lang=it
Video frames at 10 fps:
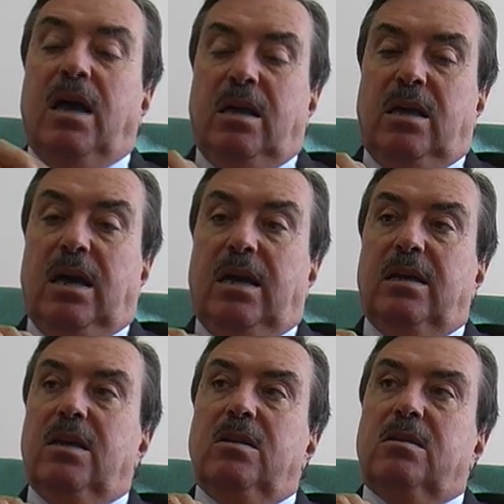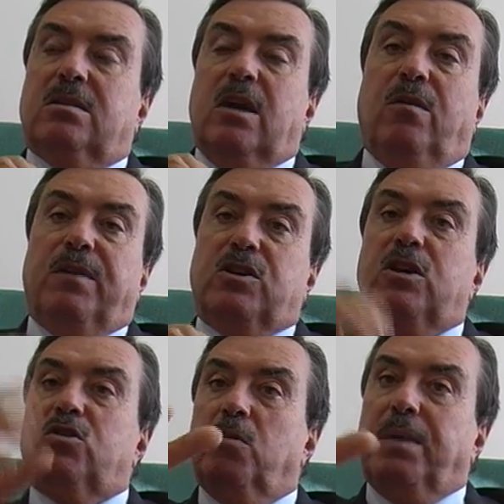eh, se io
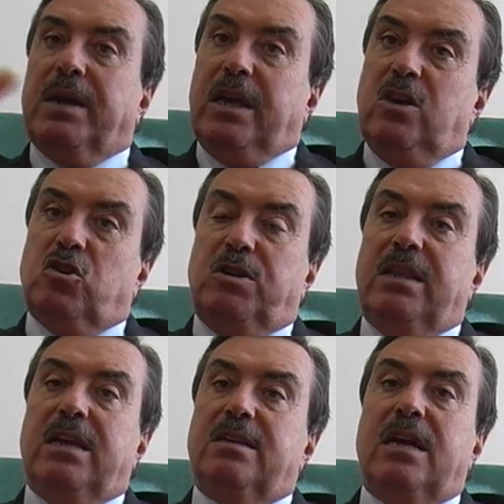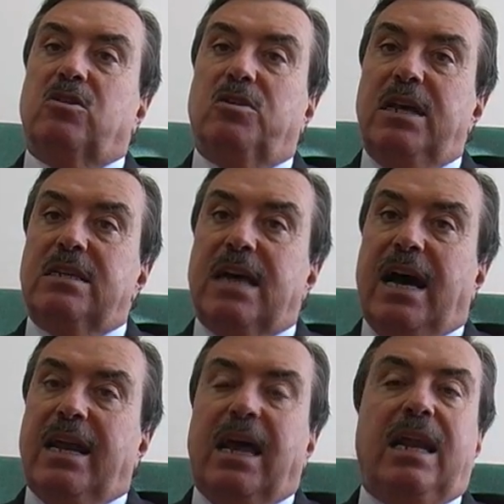facessi un parcheggio nel deserto del
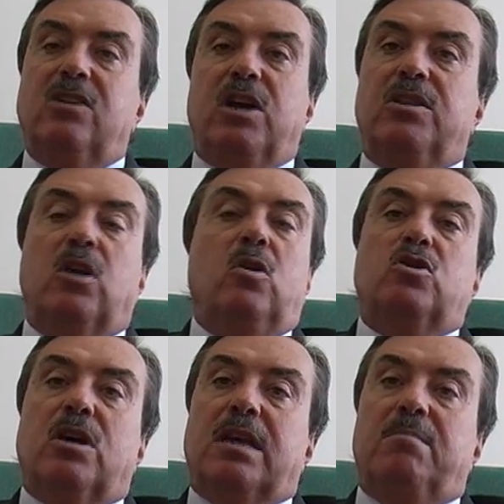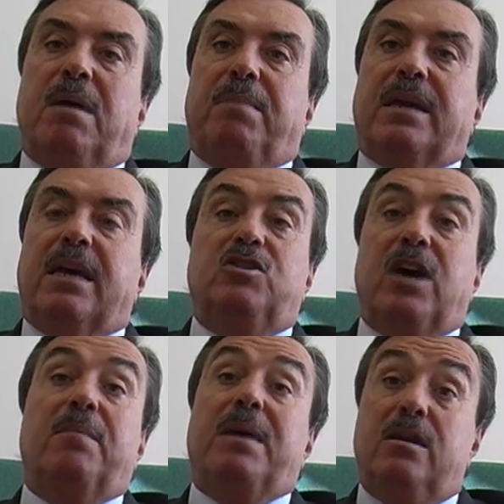Sahara, la gente non ci andrebbe a
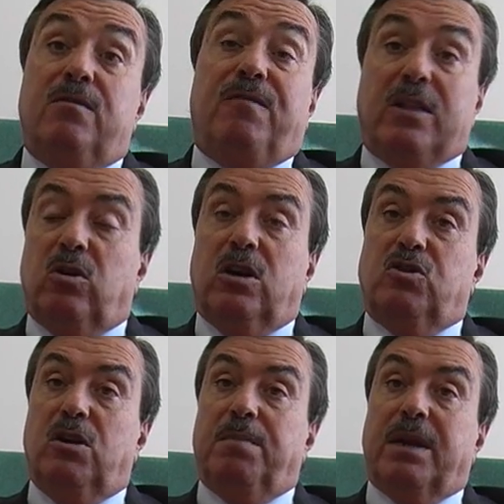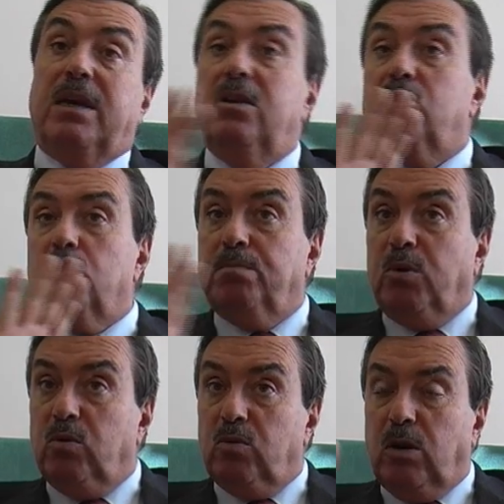parcheggiare per il fatto che c'è il parcheggio,
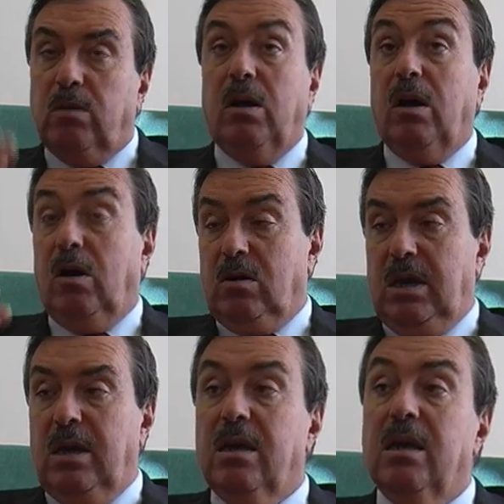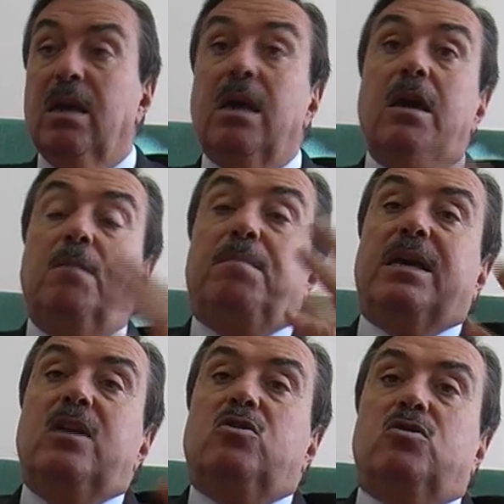punto. Okay. Il
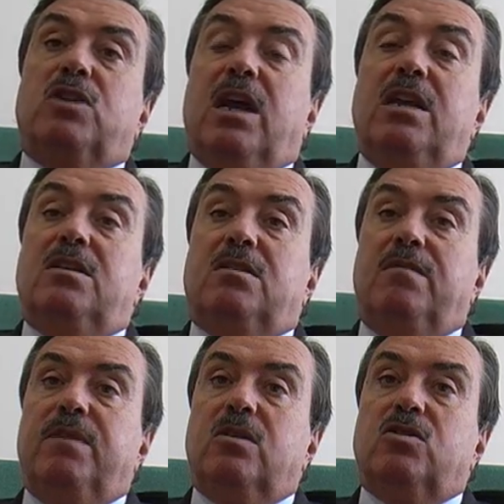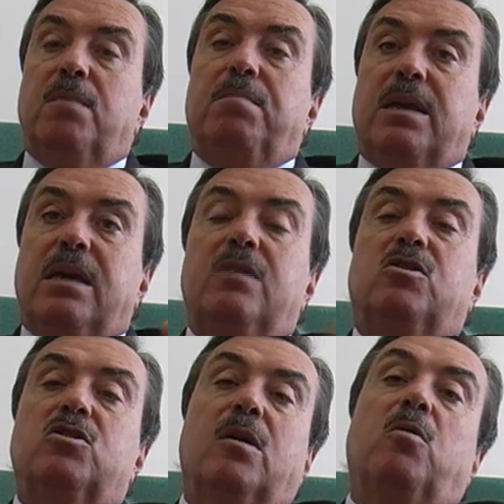parcheggio si realizza invece perché
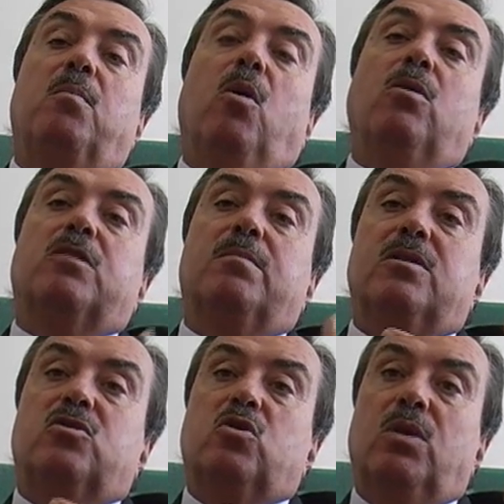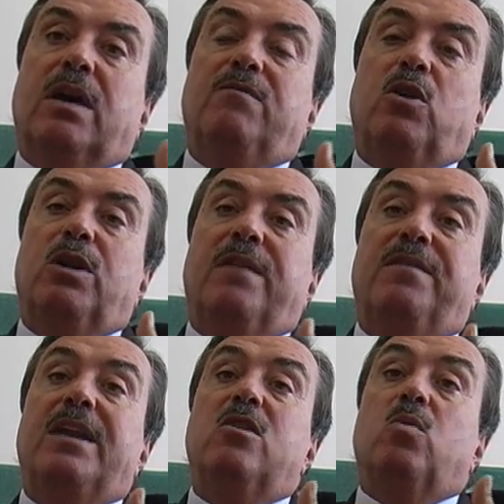ci sono molte persone che vogliono
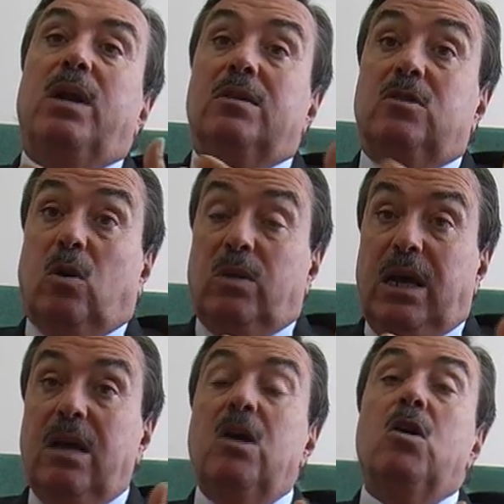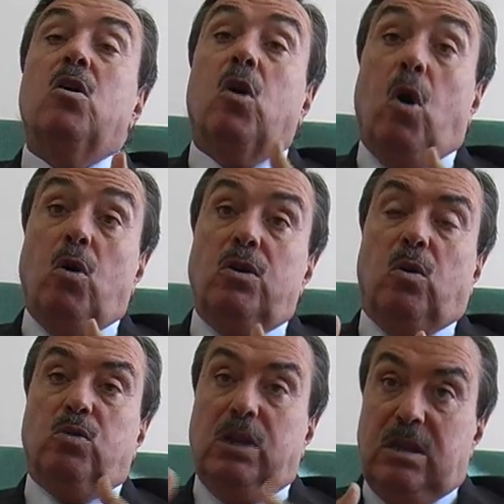andare in quella zona con,
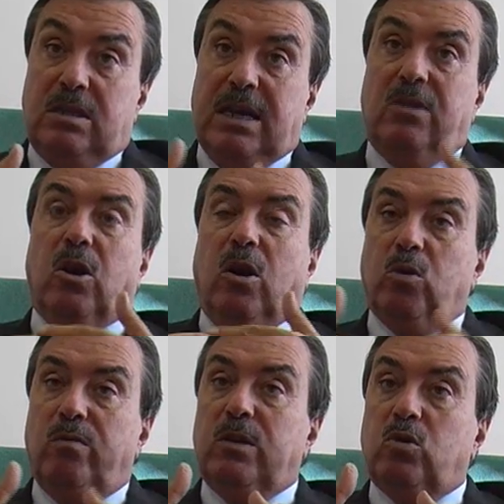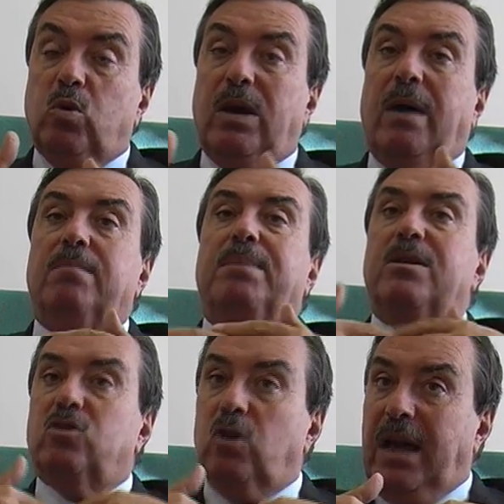utilizzando l'autovettura
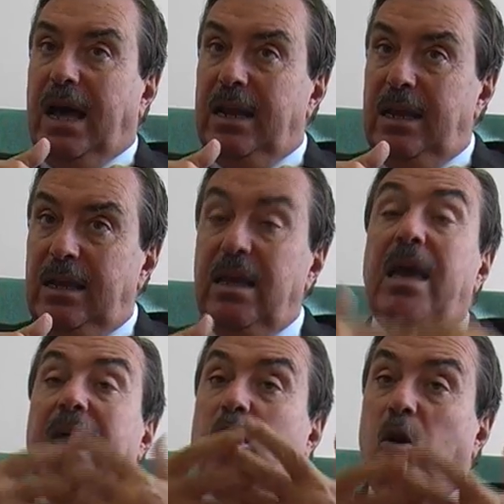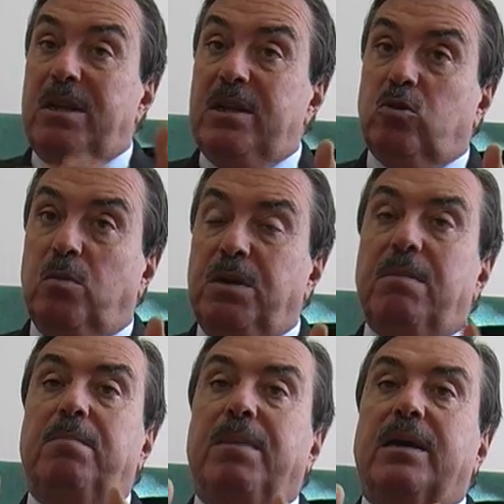personale e come detto prima
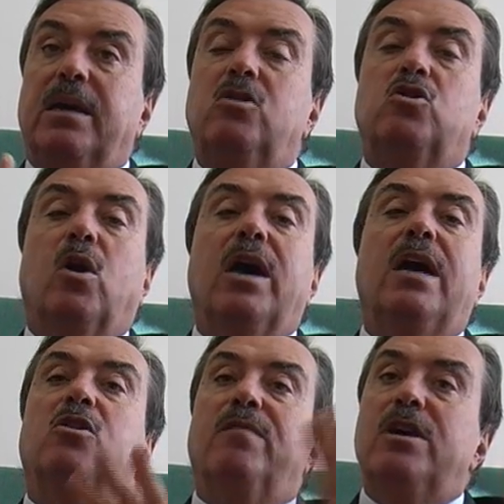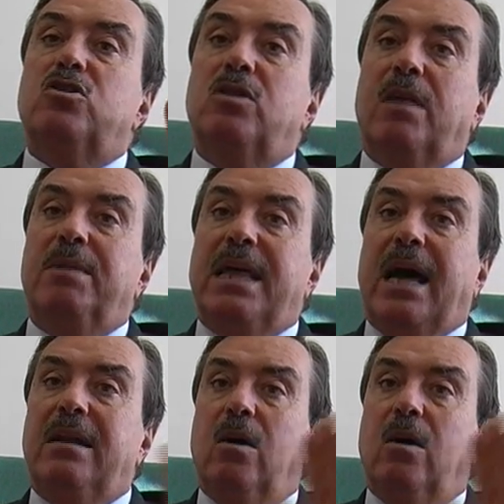il parcheggio è il rovescio della medaglia,